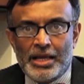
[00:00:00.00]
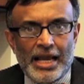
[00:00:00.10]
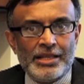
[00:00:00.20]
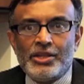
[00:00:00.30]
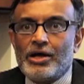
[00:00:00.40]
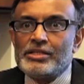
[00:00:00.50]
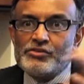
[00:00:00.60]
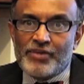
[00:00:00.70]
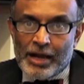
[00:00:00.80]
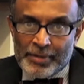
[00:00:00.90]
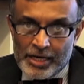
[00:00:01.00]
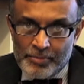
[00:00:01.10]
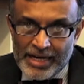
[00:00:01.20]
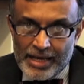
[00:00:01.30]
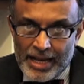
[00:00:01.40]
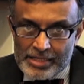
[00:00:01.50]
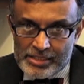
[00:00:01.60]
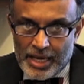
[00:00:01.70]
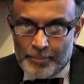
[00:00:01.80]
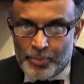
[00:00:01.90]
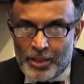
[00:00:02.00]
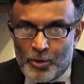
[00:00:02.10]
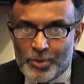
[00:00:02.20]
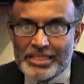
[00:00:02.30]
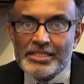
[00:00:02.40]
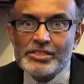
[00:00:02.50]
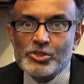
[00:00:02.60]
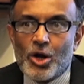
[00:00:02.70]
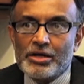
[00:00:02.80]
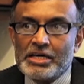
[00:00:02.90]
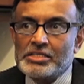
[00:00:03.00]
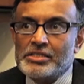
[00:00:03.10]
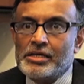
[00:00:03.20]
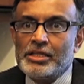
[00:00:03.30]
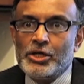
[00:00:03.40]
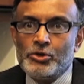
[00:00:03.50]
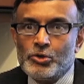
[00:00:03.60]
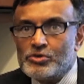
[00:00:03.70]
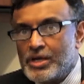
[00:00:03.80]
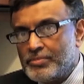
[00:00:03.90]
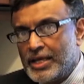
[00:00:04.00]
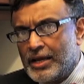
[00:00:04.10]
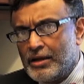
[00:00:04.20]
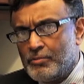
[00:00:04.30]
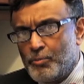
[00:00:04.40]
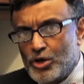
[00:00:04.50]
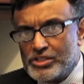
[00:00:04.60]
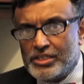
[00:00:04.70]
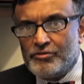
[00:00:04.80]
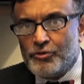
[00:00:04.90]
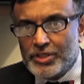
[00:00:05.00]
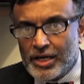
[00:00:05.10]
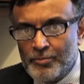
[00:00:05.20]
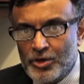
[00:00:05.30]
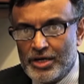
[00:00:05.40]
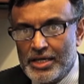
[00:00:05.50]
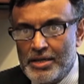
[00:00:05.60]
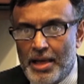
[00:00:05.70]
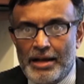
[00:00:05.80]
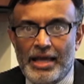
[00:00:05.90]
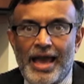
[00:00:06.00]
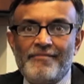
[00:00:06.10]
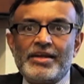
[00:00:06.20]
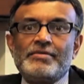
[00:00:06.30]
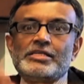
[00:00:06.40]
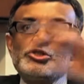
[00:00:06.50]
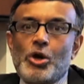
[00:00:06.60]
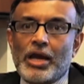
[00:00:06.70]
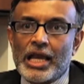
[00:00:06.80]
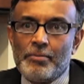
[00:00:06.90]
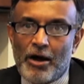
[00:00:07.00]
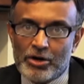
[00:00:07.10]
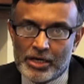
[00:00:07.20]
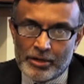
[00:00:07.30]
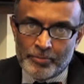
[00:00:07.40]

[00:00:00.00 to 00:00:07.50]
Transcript: in this fragmented media landscape within this context, suddenly you do something positive for the community and everyone is talking about it.